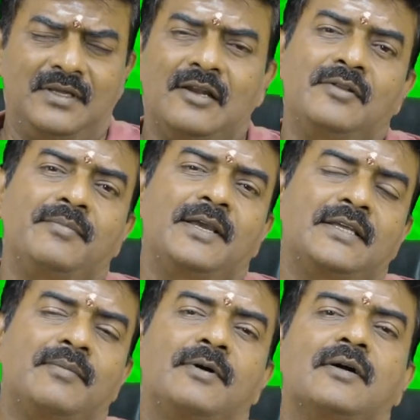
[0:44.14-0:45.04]
இதில் வந்து
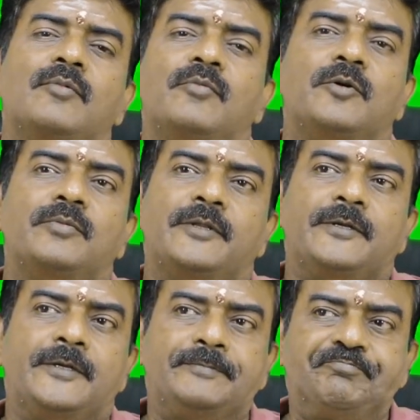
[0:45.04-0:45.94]
மேஜராக பார்க்க போகும்போது
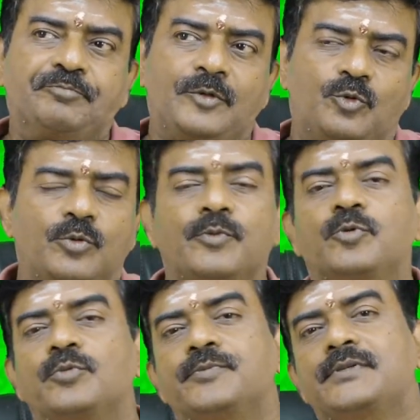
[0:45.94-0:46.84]
பார்த்திங்கன்னா குடும்பம்
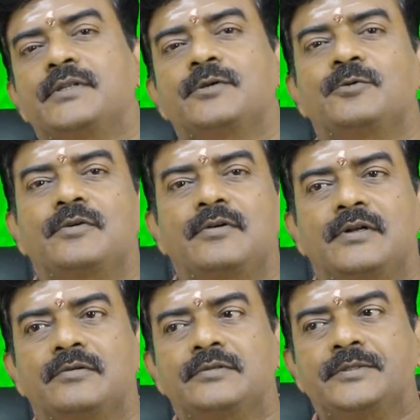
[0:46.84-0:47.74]
குடும்பம் சார்ந்த
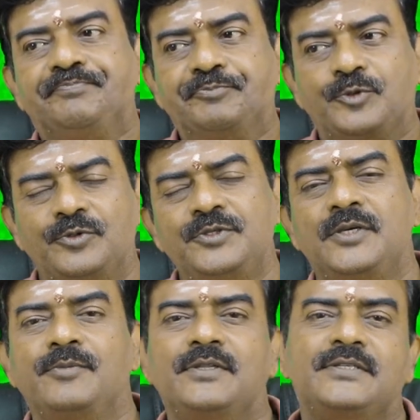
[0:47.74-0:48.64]
உறவுகளில் வந்து
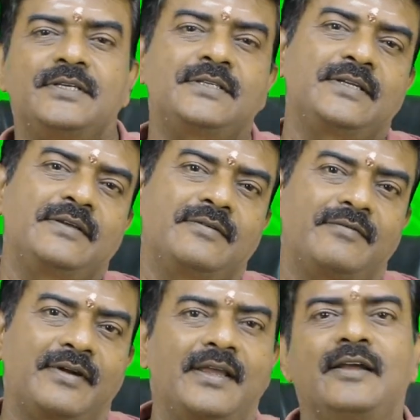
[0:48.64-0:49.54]
கொஞ்சம் வந்து சின்ன சின்ன
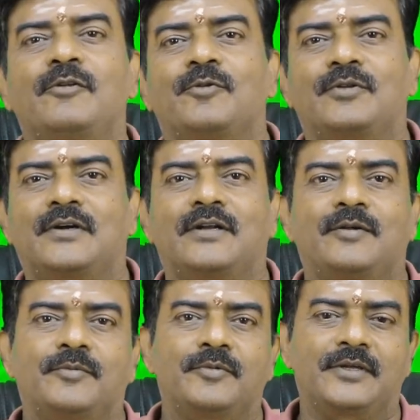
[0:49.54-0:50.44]
விரயங்கள் வருவதற்கான
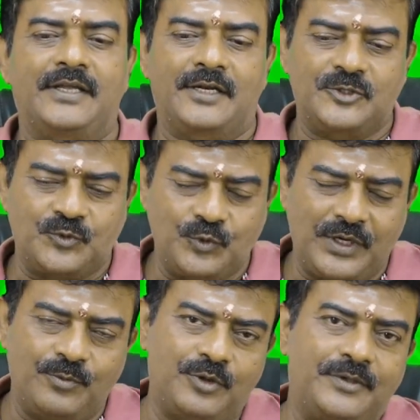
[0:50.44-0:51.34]
வாய்ப்பும் இருக்குது ஏன்னா
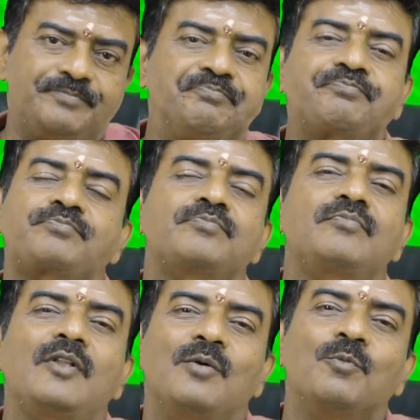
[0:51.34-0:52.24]
சூரியன் புதன்
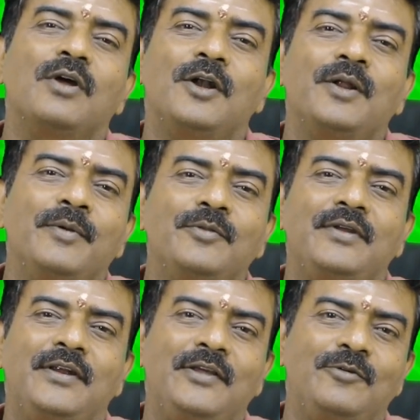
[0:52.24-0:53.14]
ரெண்டுமே
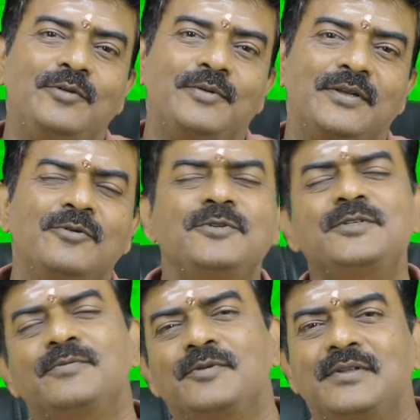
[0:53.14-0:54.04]
வந்து இணைய வந்து பார்த்திங்கன்னா
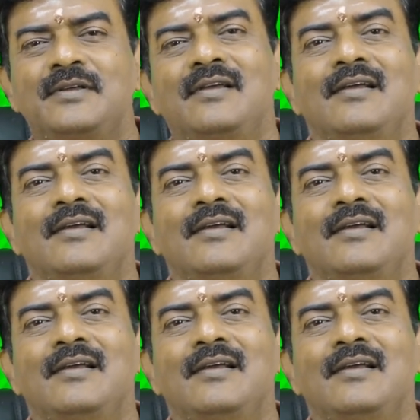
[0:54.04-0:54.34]
கொஞ்சம் வந்து